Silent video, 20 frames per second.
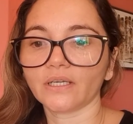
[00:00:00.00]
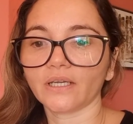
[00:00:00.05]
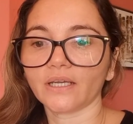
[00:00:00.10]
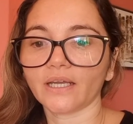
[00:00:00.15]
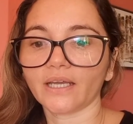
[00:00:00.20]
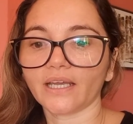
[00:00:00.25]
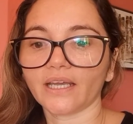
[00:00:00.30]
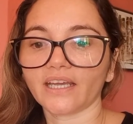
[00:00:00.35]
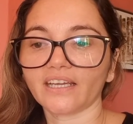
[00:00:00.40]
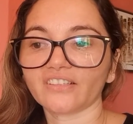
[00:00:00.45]

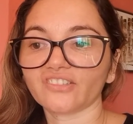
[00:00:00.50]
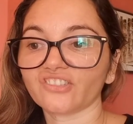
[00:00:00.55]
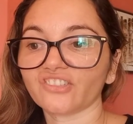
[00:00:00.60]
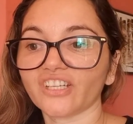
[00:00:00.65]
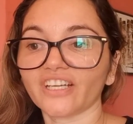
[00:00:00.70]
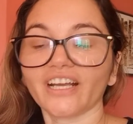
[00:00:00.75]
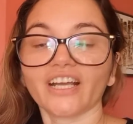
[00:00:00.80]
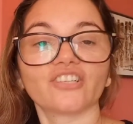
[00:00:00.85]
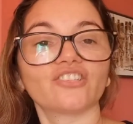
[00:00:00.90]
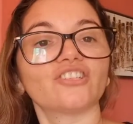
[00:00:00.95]
É,
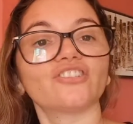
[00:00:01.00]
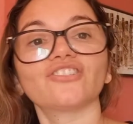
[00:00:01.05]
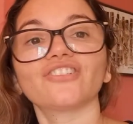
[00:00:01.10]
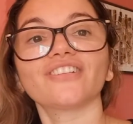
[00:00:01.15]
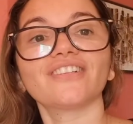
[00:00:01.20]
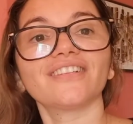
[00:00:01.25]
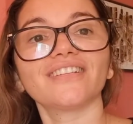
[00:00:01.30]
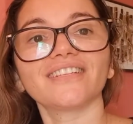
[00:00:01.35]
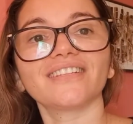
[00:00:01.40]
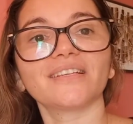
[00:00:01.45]
chega gente
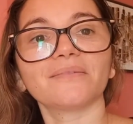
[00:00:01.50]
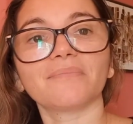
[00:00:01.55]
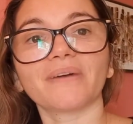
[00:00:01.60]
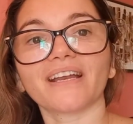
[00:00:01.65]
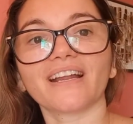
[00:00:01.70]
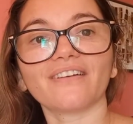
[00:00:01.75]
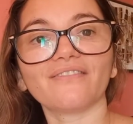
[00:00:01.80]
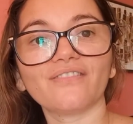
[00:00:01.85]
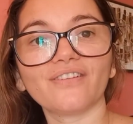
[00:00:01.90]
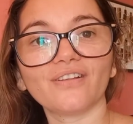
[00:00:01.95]
linda e
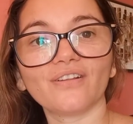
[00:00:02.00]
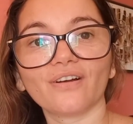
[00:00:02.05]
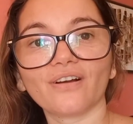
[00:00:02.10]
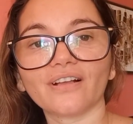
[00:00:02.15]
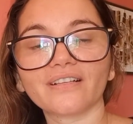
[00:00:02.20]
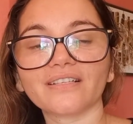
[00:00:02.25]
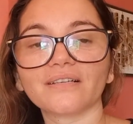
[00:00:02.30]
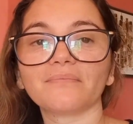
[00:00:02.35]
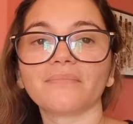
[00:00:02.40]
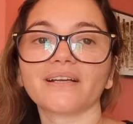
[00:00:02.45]

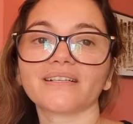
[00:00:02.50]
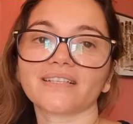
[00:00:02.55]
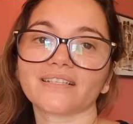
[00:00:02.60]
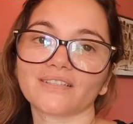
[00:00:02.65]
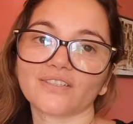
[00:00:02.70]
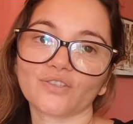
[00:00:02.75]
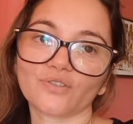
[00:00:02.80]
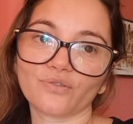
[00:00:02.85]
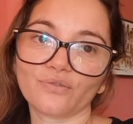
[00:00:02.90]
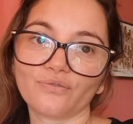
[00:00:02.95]
maravilhosa, mas
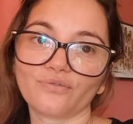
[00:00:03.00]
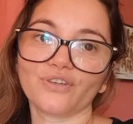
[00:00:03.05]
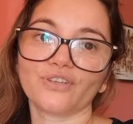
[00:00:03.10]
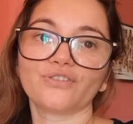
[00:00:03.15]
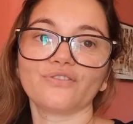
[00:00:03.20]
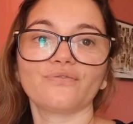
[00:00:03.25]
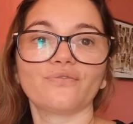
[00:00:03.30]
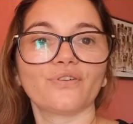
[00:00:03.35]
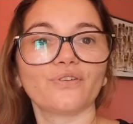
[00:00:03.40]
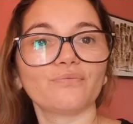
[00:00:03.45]
assisti o
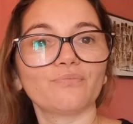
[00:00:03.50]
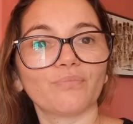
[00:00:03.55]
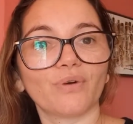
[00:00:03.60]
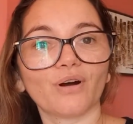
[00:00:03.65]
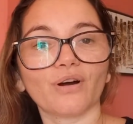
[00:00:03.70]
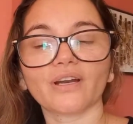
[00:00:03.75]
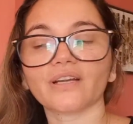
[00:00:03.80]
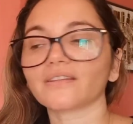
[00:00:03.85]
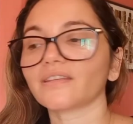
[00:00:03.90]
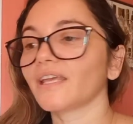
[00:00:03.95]
vídeo e vou
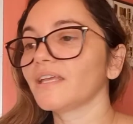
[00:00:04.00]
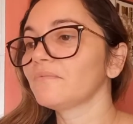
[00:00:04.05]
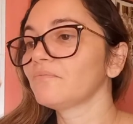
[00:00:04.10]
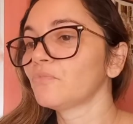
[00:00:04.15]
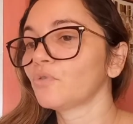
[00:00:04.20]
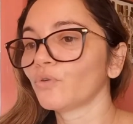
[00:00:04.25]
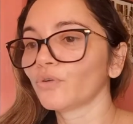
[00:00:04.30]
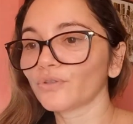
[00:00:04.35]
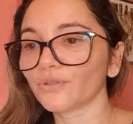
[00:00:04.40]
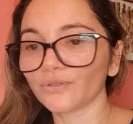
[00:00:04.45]
embora. Tem
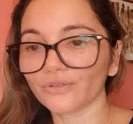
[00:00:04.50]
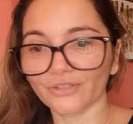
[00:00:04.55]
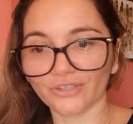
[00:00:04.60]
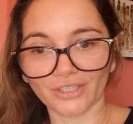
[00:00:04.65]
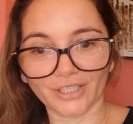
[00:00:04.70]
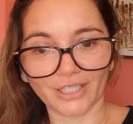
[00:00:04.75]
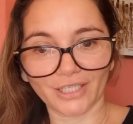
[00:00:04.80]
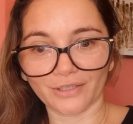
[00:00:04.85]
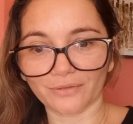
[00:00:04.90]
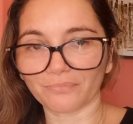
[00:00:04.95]
muito
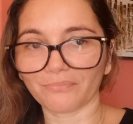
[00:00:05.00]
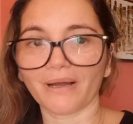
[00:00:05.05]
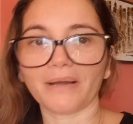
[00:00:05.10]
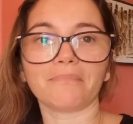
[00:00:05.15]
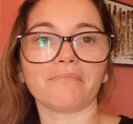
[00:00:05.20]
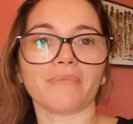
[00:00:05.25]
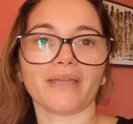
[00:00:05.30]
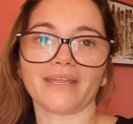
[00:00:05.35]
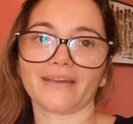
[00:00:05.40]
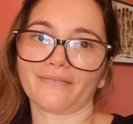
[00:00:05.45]
inscrito, mas
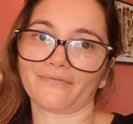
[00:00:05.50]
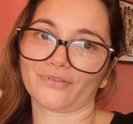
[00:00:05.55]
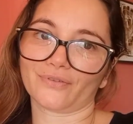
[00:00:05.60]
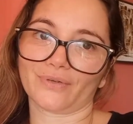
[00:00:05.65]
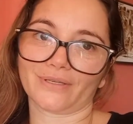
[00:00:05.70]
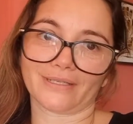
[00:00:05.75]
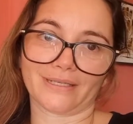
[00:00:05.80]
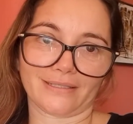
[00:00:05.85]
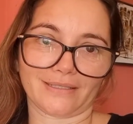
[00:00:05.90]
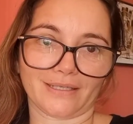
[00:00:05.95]
menos
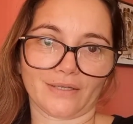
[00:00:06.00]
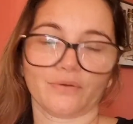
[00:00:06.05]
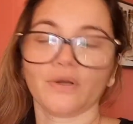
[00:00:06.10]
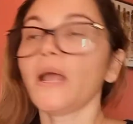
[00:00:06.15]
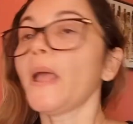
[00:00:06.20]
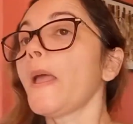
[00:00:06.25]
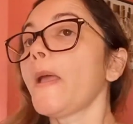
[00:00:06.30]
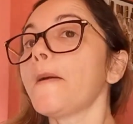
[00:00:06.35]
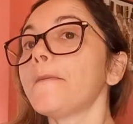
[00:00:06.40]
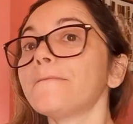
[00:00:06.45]
visualização.
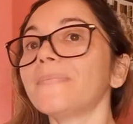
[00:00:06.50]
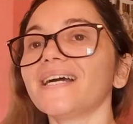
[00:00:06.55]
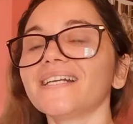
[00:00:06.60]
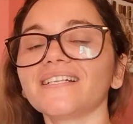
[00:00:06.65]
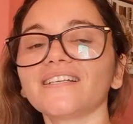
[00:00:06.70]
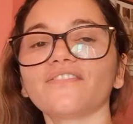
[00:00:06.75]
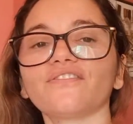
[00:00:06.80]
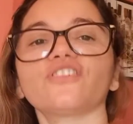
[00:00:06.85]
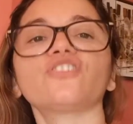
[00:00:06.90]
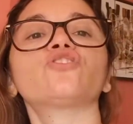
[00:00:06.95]
Mas
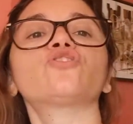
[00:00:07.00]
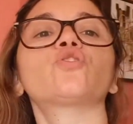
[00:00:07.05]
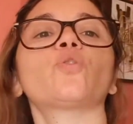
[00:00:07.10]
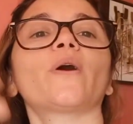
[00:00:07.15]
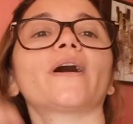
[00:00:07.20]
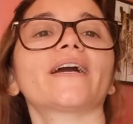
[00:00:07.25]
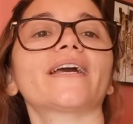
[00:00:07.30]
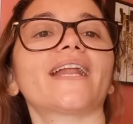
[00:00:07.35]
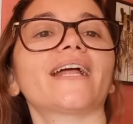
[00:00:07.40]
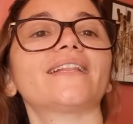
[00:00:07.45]
enfim, estou
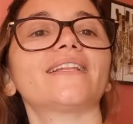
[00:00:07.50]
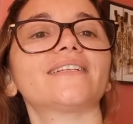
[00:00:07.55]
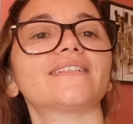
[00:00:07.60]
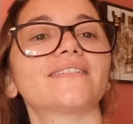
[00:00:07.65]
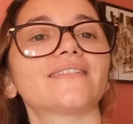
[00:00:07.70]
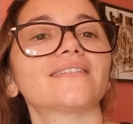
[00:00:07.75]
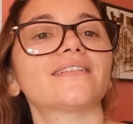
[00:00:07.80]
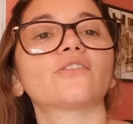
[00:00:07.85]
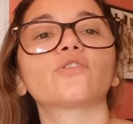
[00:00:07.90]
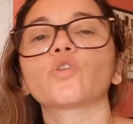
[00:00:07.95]

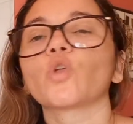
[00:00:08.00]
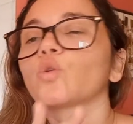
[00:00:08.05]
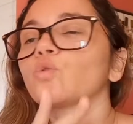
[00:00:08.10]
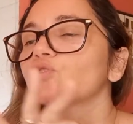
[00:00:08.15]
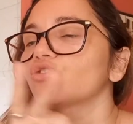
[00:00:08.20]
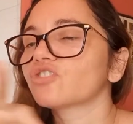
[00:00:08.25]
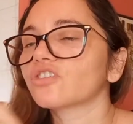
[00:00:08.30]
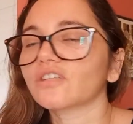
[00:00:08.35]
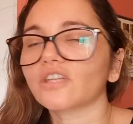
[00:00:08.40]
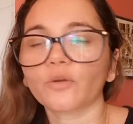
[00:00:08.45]
agradecida a
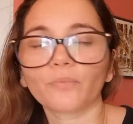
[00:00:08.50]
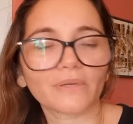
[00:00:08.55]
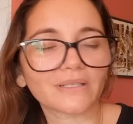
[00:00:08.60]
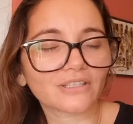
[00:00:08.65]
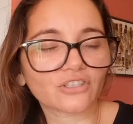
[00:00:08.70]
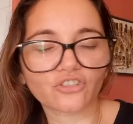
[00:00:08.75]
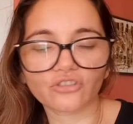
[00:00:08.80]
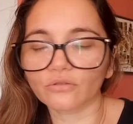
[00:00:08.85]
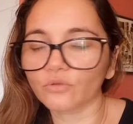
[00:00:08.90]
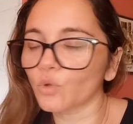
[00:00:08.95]
todos que estão me
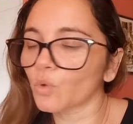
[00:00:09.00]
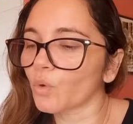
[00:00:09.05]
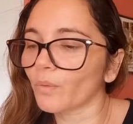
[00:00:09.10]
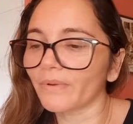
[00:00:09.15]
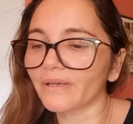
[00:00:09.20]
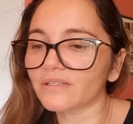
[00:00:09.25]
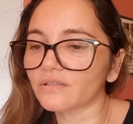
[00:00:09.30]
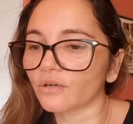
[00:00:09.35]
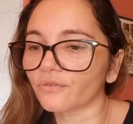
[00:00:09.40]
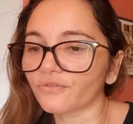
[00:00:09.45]
assistindo do
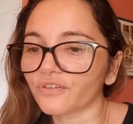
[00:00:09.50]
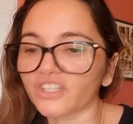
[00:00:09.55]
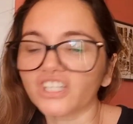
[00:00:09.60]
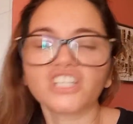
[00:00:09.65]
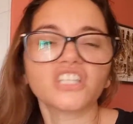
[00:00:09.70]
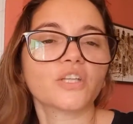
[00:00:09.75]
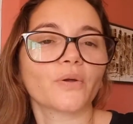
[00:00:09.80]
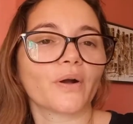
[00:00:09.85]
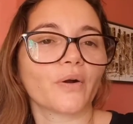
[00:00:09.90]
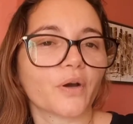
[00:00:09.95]
começo ao fim.
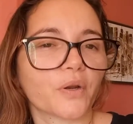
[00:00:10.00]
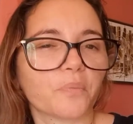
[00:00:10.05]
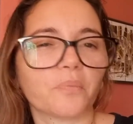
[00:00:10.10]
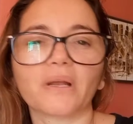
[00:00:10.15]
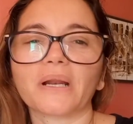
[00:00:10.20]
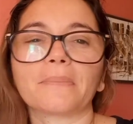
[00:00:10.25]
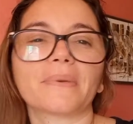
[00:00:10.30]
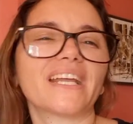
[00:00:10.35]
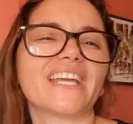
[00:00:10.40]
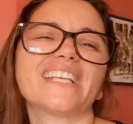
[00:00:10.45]
Então agora
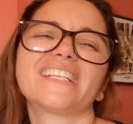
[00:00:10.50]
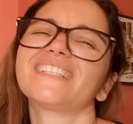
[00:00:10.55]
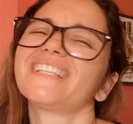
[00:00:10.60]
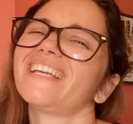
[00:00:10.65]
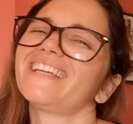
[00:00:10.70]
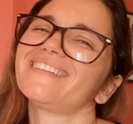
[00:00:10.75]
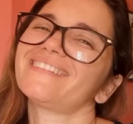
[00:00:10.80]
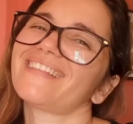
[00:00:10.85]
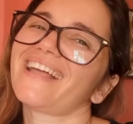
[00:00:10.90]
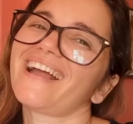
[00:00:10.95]
vamos para
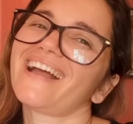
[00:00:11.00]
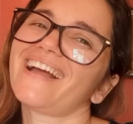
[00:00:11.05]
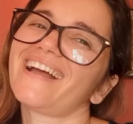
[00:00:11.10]
receita.